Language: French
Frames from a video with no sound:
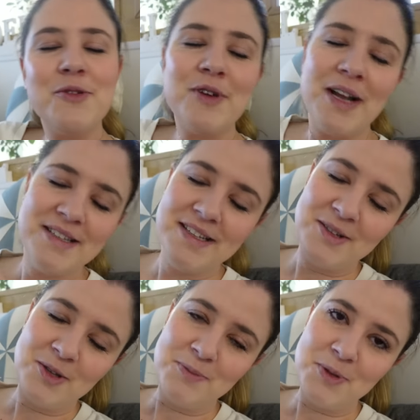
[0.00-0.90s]
Donc voilà
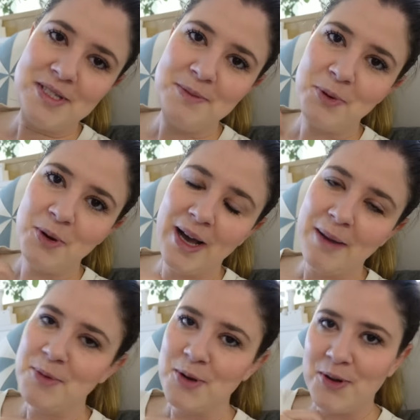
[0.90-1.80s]
c'était notre petit
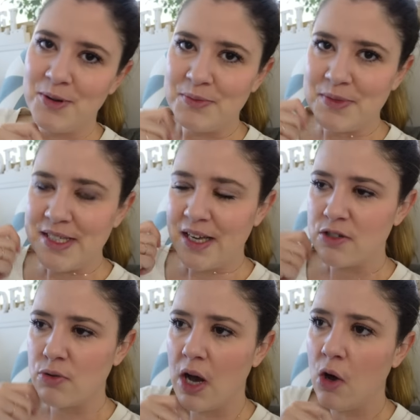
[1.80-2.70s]
programme euh, d'hier
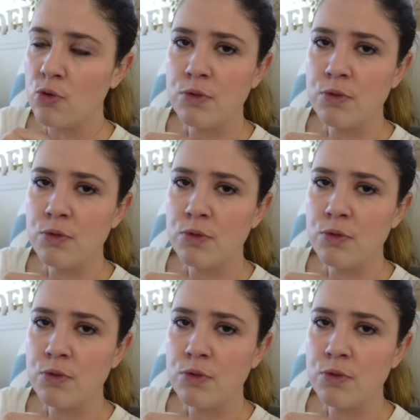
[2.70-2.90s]
soir.